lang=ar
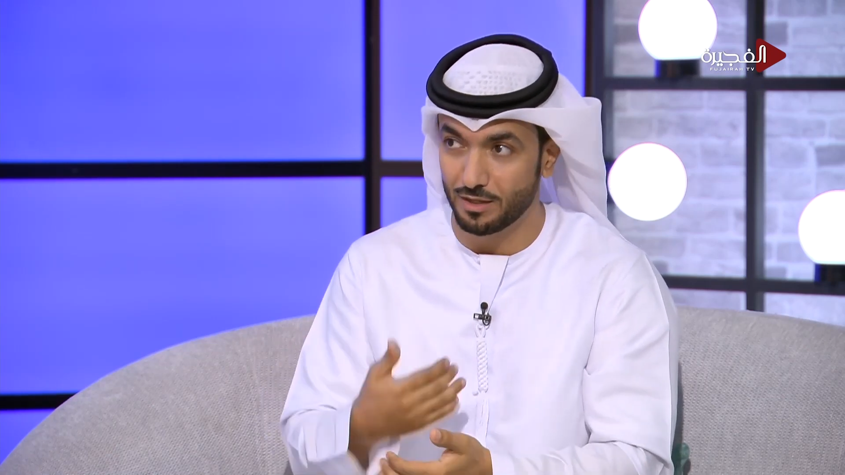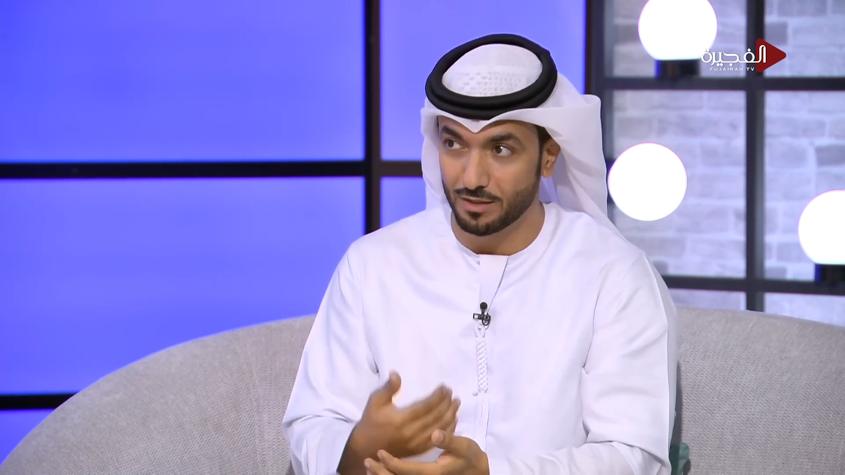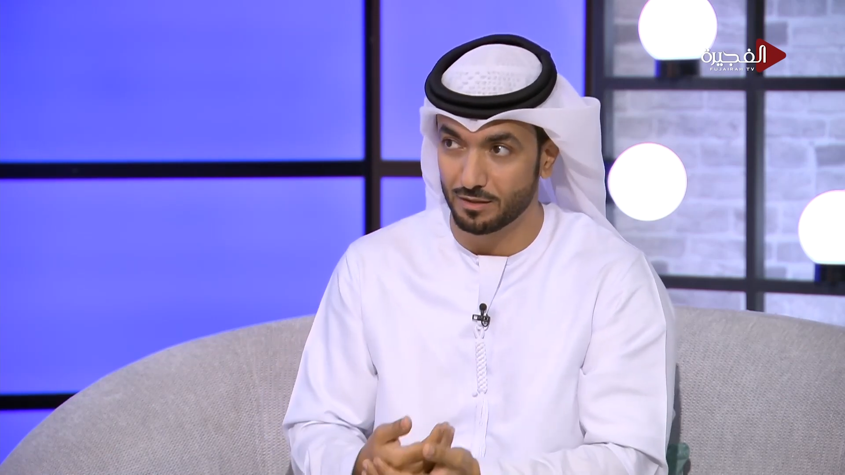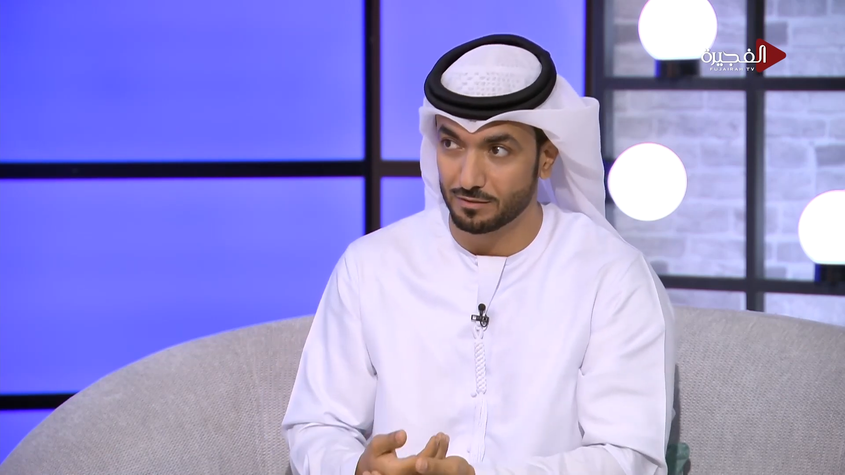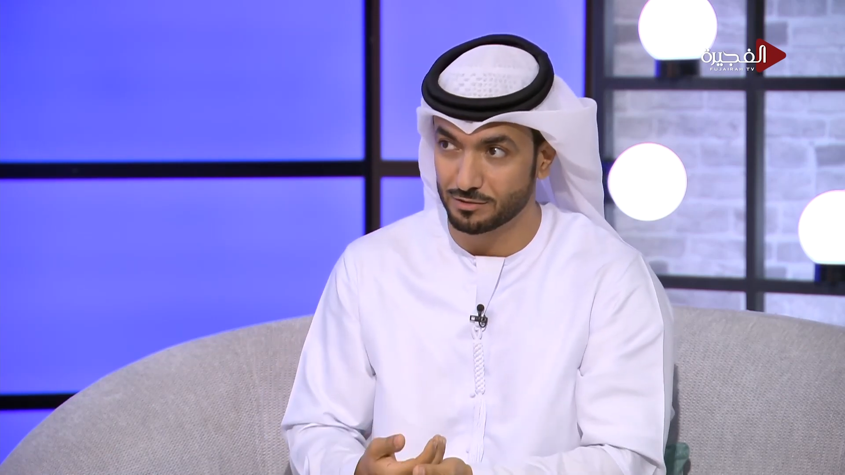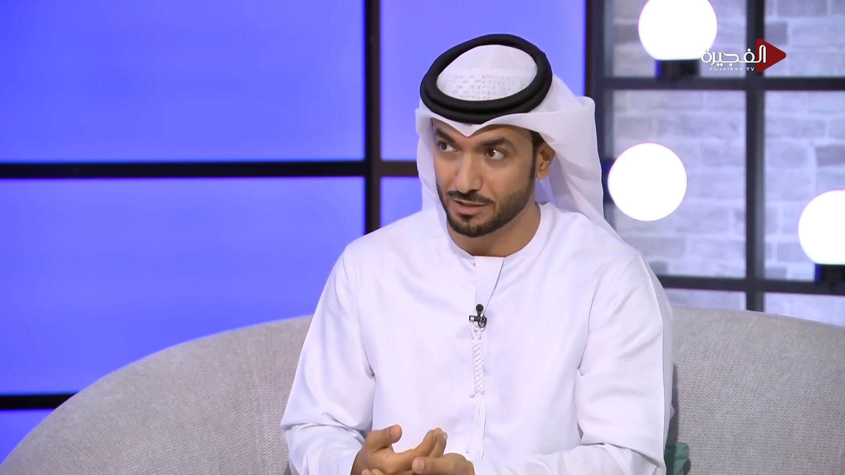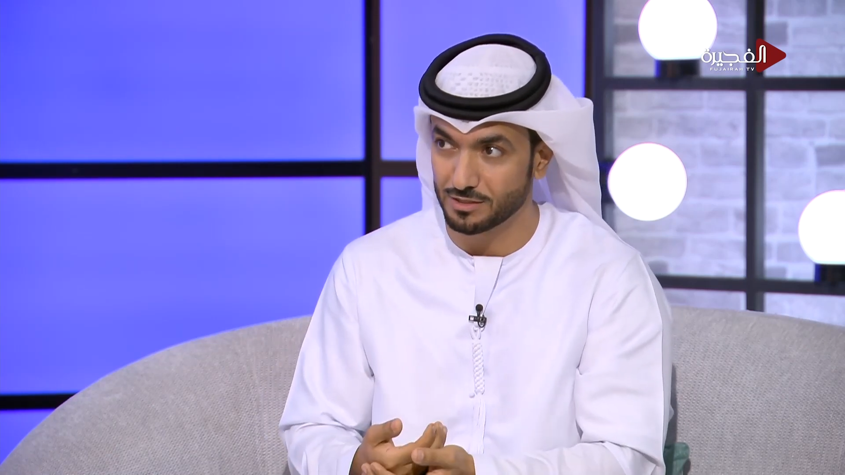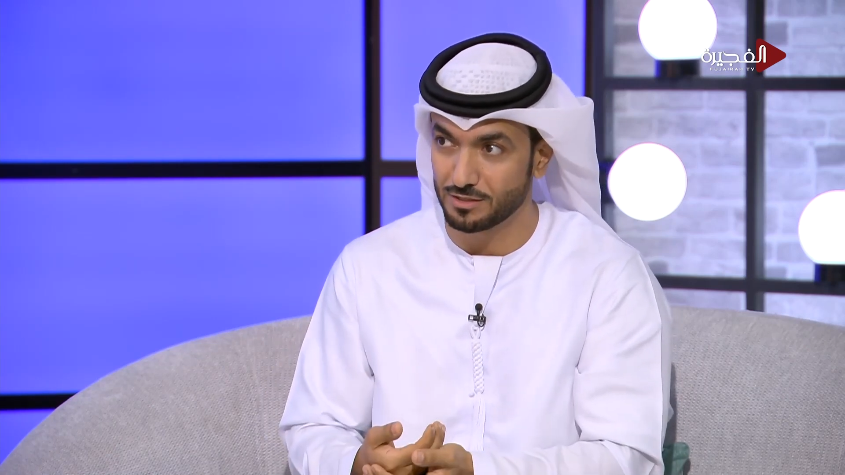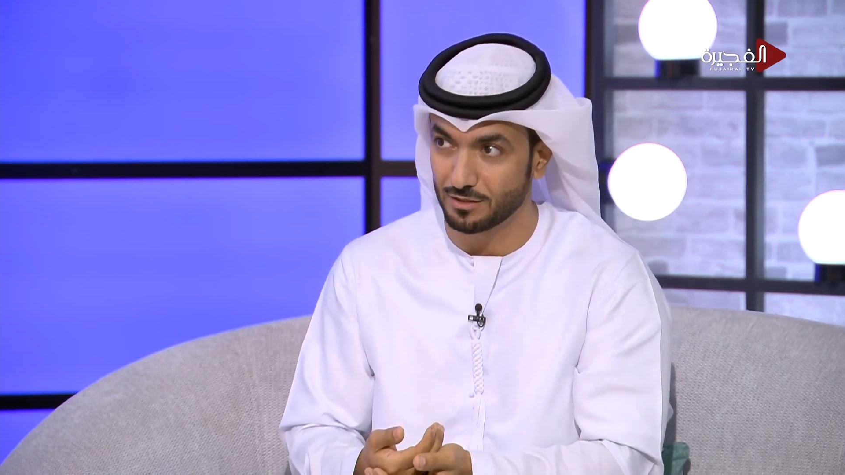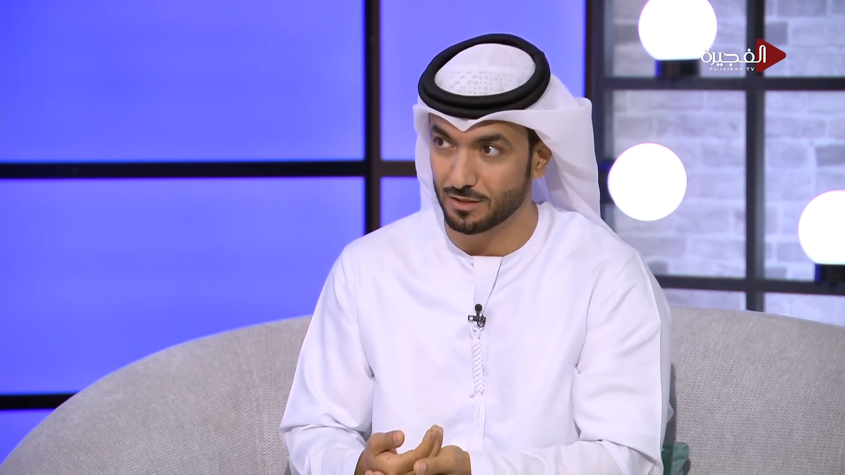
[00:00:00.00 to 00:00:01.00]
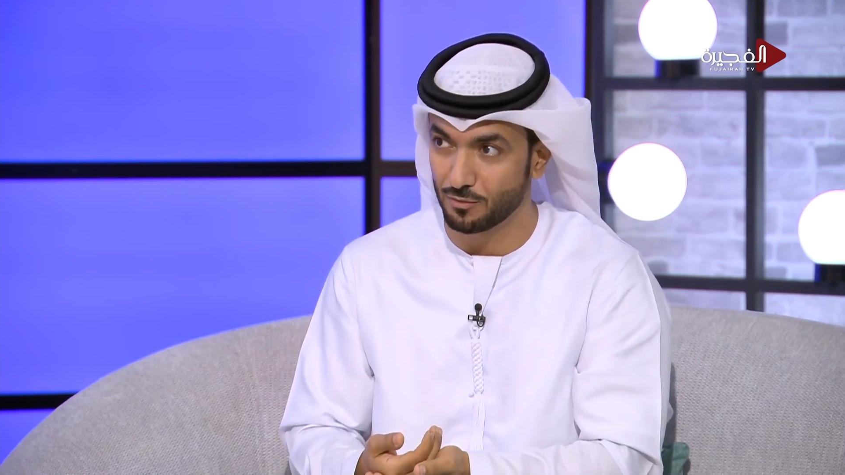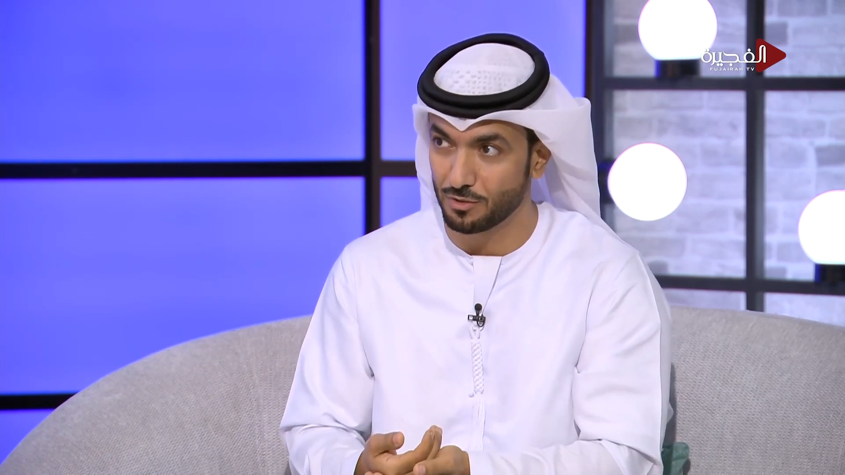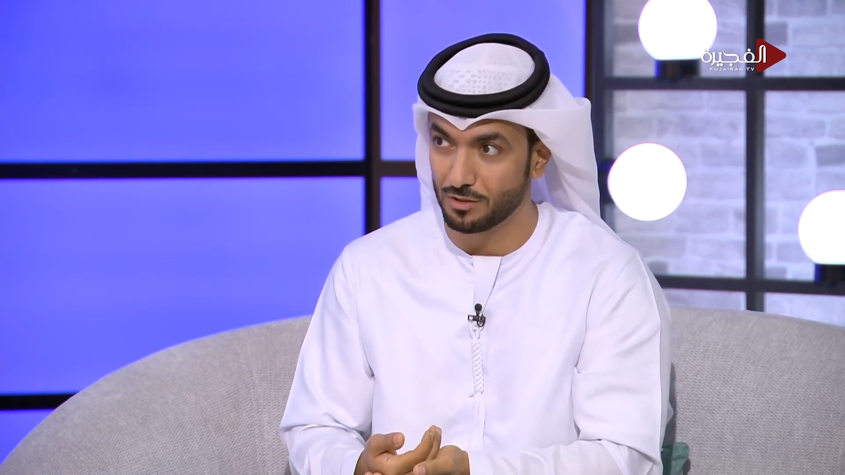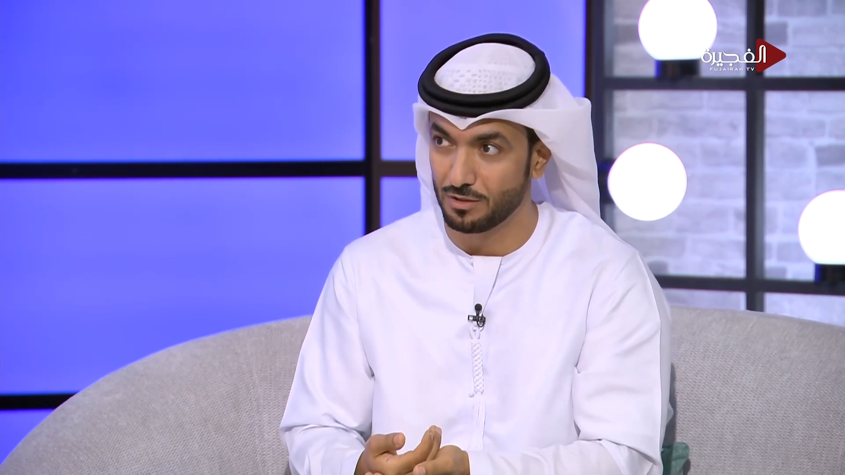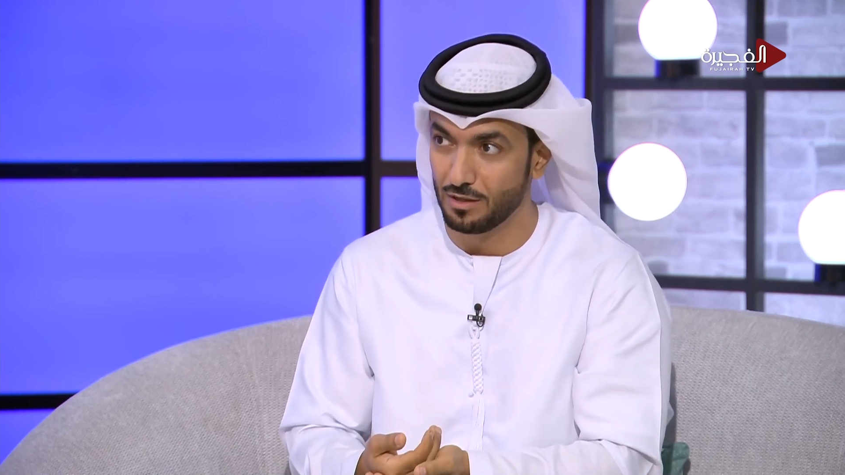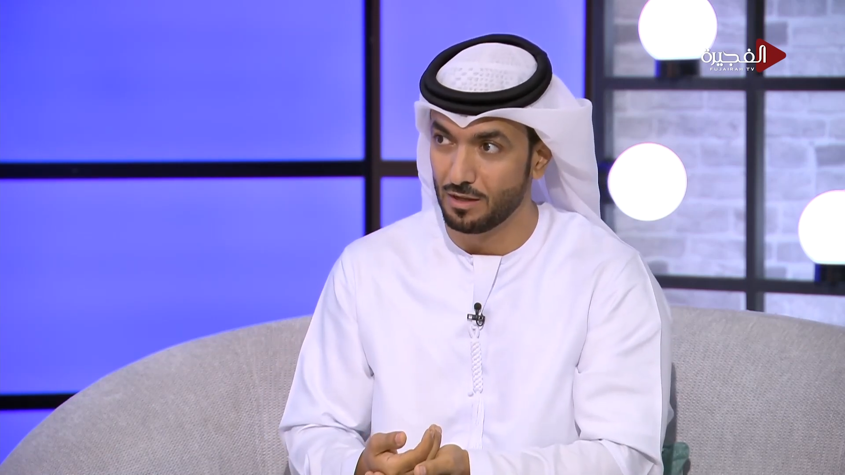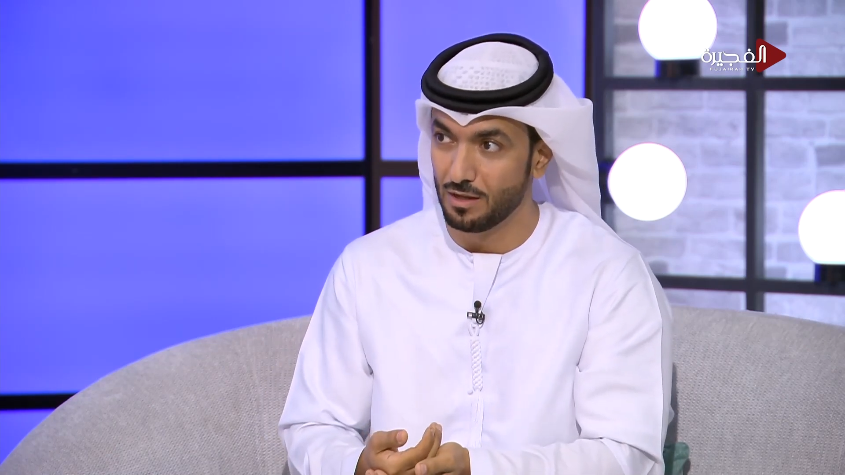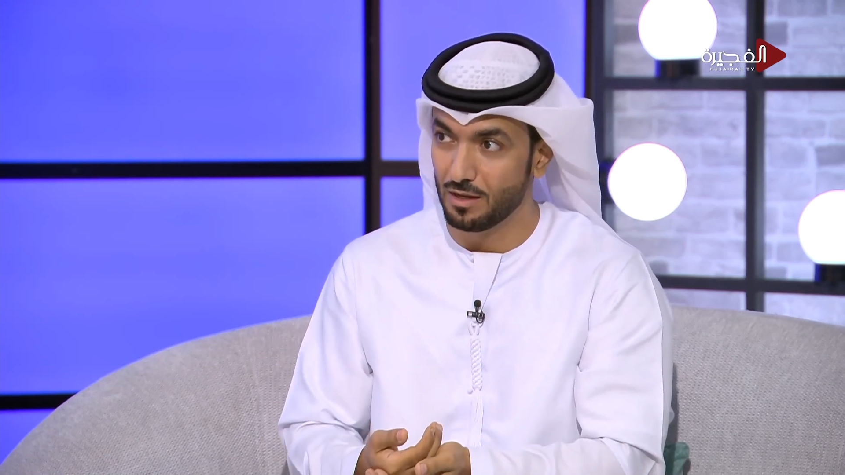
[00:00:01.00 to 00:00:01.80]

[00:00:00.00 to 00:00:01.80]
انا شخصيتي قويه تماما